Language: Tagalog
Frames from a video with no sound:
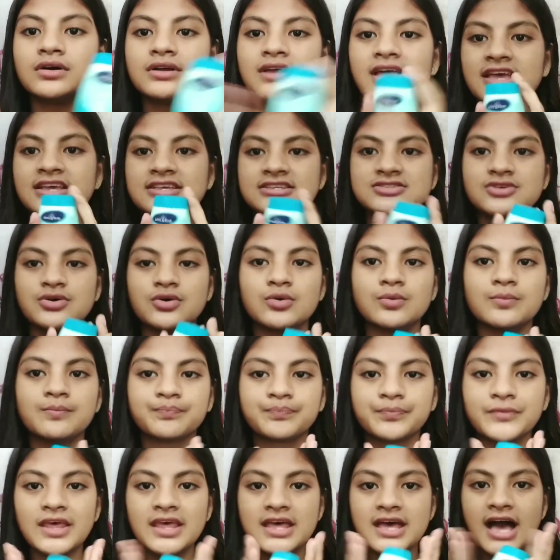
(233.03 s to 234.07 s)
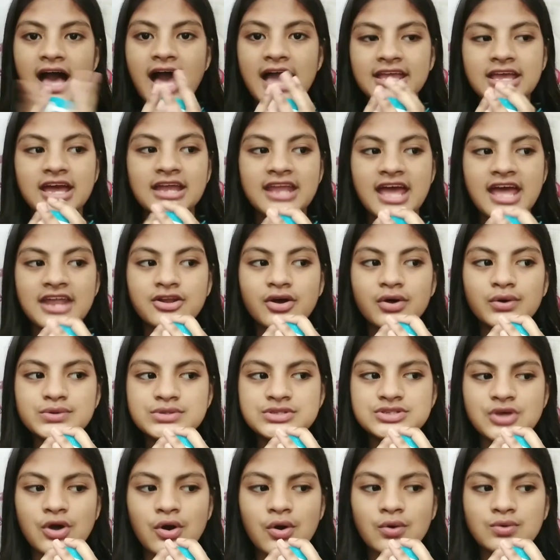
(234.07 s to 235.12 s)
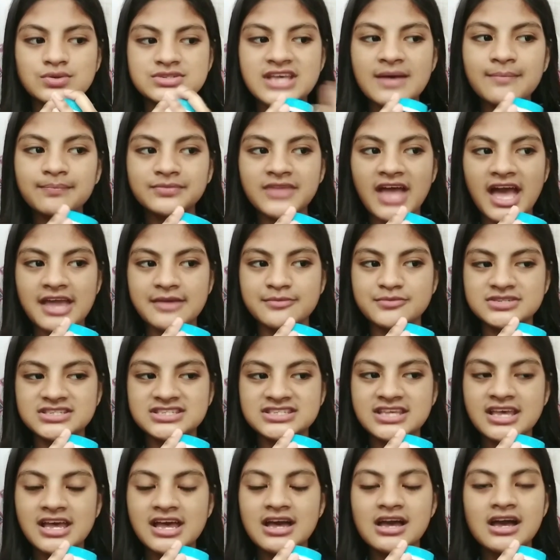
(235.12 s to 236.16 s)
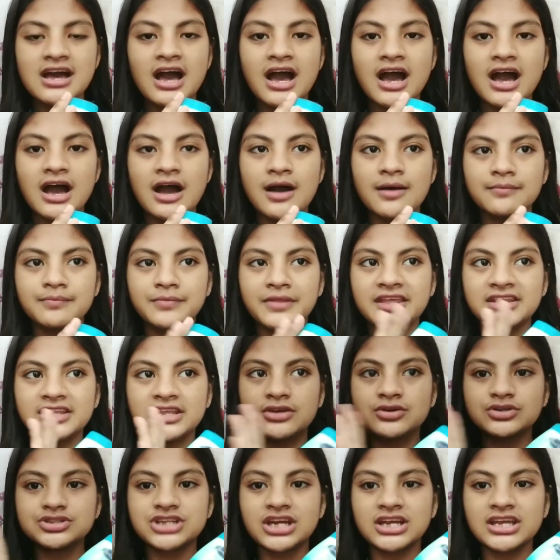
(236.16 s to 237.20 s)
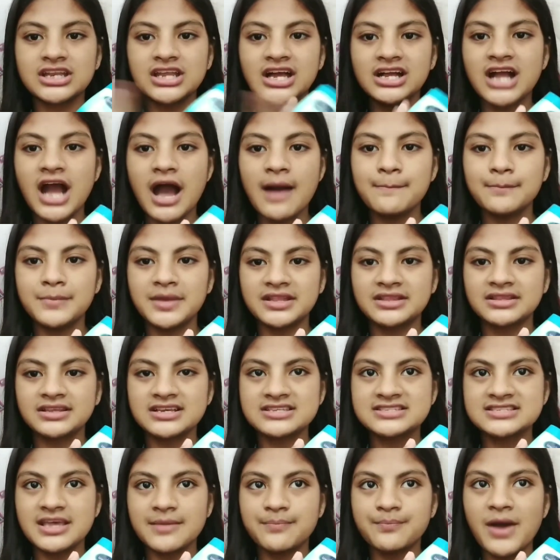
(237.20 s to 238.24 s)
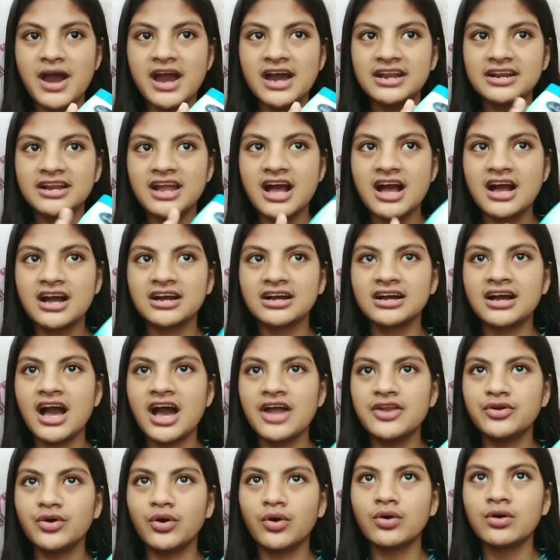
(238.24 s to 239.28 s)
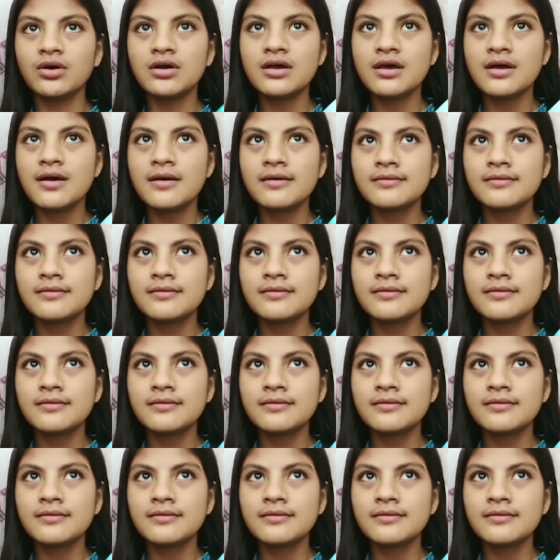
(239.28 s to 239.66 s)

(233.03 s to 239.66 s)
Okay, so, ayan. And also, sometimes, um, hindi ko siya ginagamit kasi parang, ano,